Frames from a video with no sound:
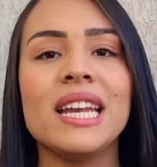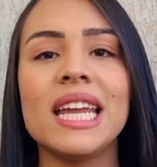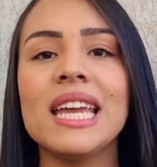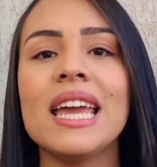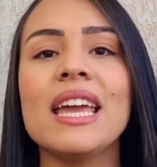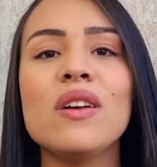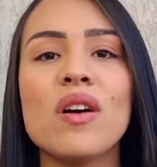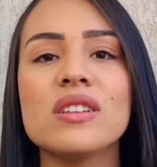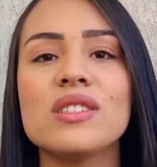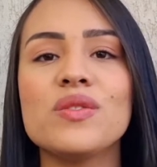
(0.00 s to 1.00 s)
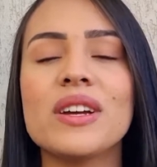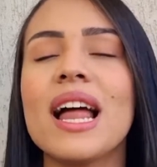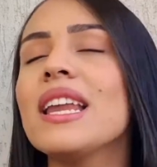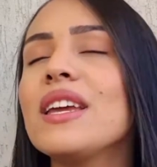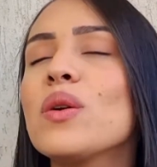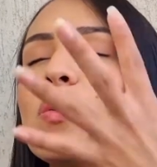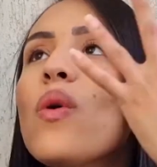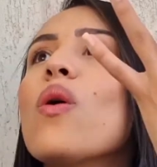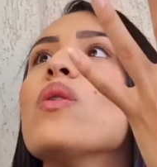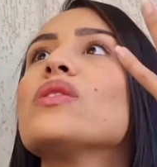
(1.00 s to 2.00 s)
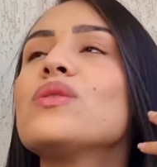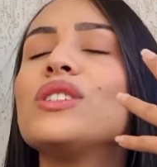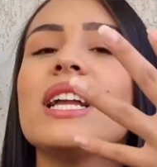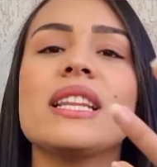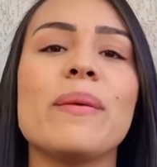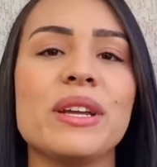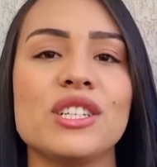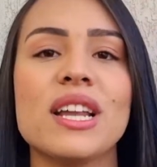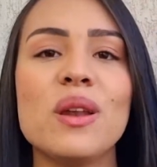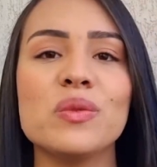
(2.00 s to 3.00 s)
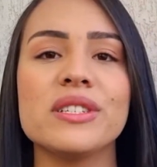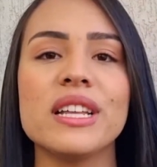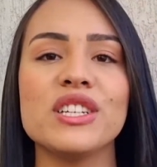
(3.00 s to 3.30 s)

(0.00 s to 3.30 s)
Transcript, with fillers: Ninguém gosta de ficar ali com o rosto diretamente na luz,